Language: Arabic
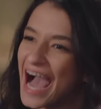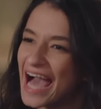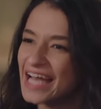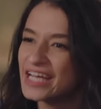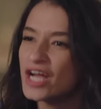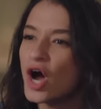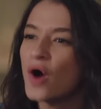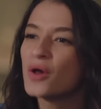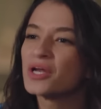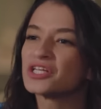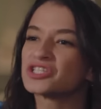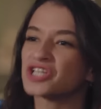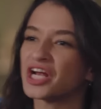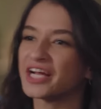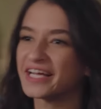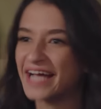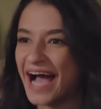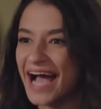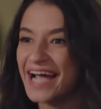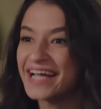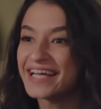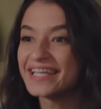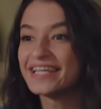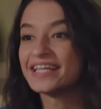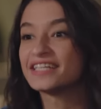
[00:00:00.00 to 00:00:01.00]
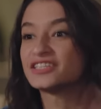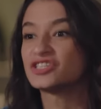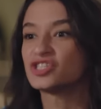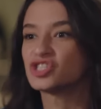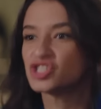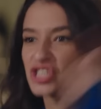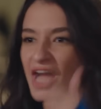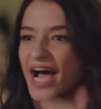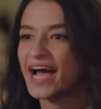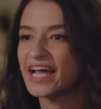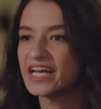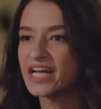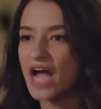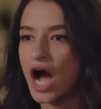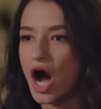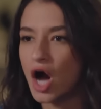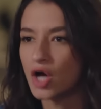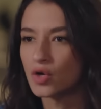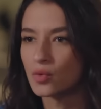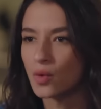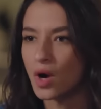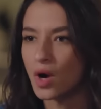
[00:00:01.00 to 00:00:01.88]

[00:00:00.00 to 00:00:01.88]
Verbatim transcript: علي هو اللي شجعك انك تشتغلي يا